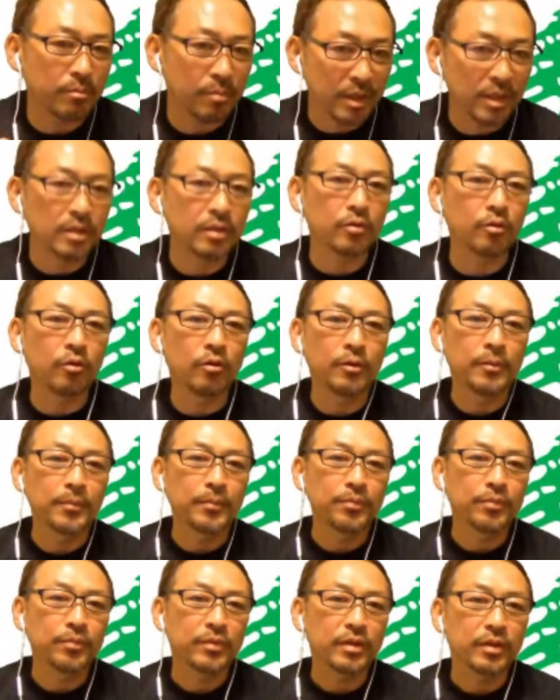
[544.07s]
弁と
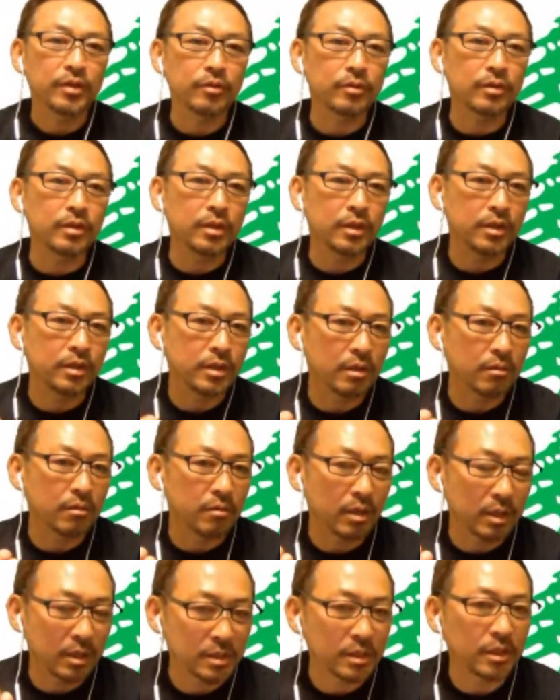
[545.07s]
言っていた
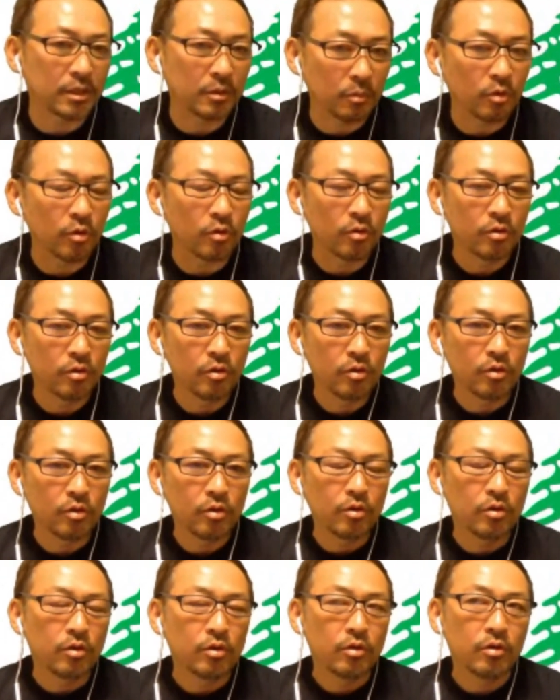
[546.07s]
わけですけれども、
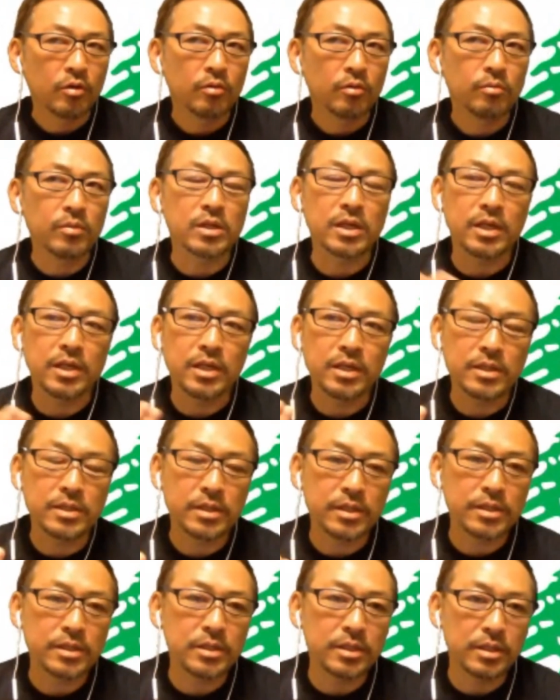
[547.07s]
まあ、経
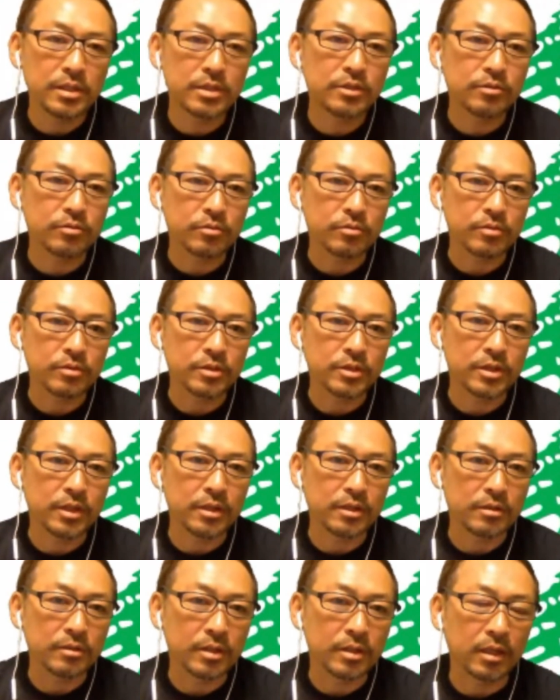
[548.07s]
済成長して
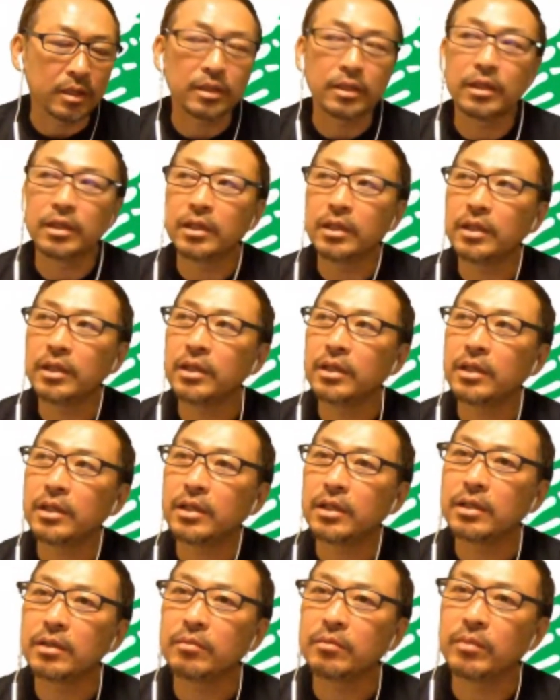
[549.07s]
いく過程
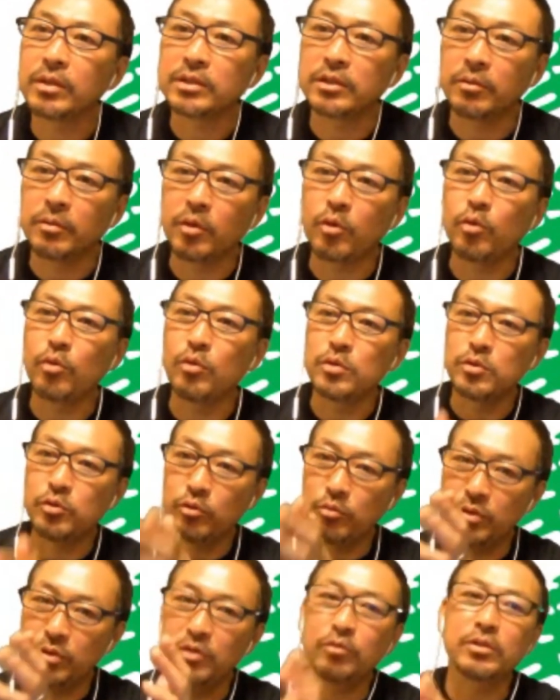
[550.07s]
で、まあ、例えば高
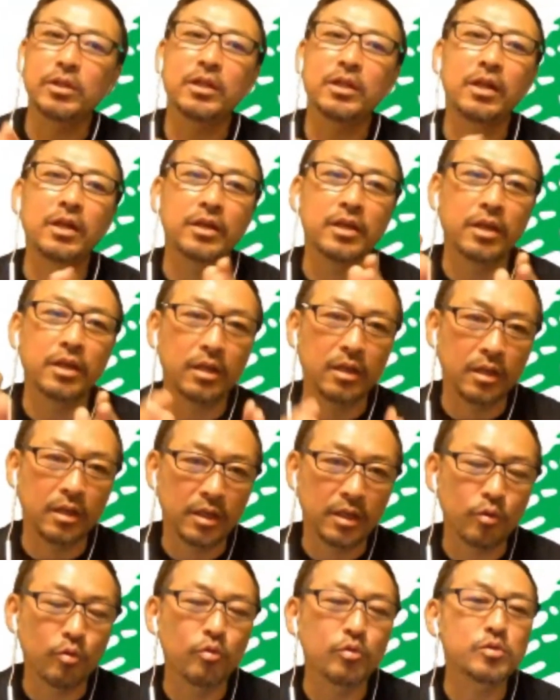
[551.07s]
層ビルを建てなきゃなんな
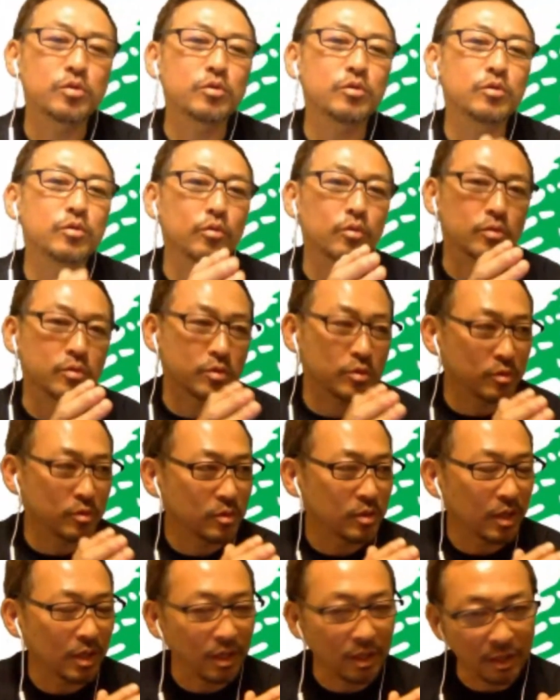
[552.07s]
い、高速道路作
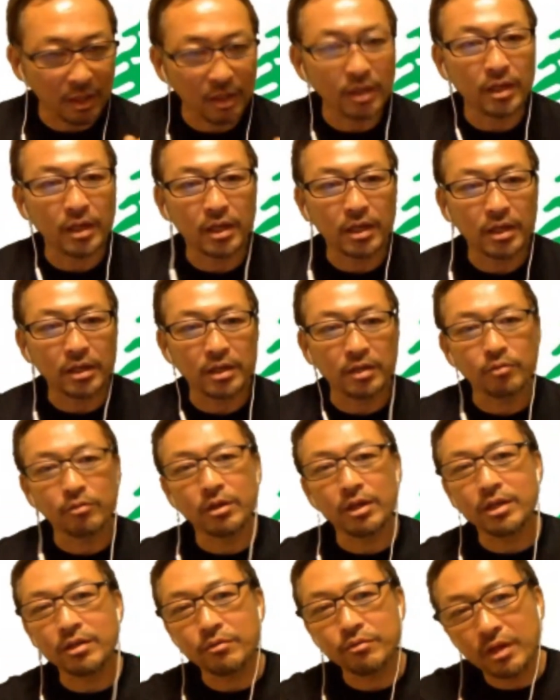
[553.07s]
んなきゃなんない、いろん
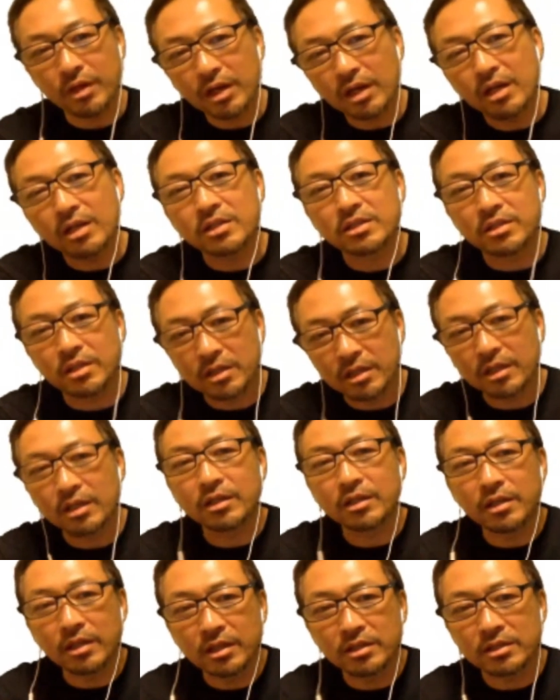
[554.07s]
なインフラ開発しなきゃな
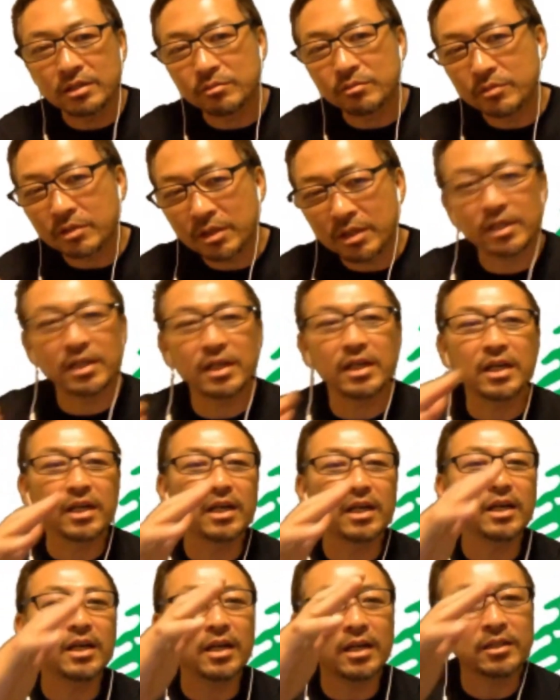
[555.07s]
んない、
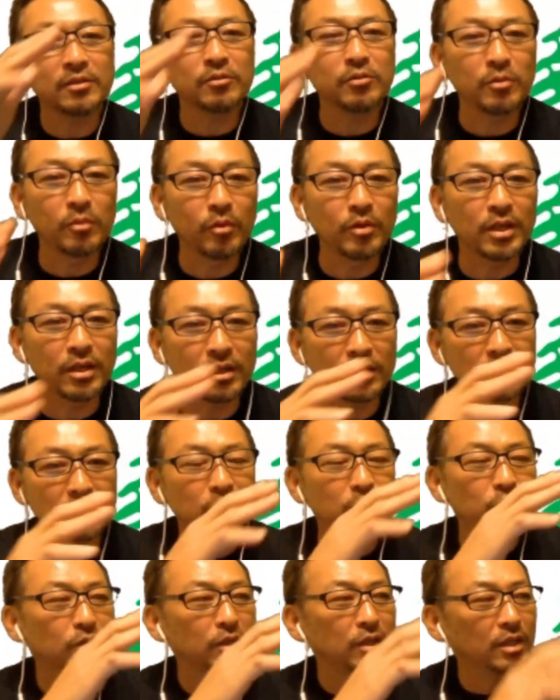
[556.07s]
ガーッとこの盛り上がって
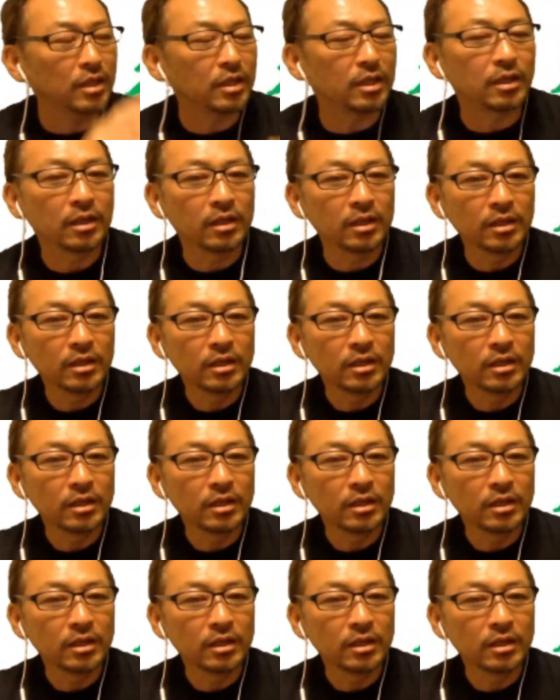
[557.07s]
る時に、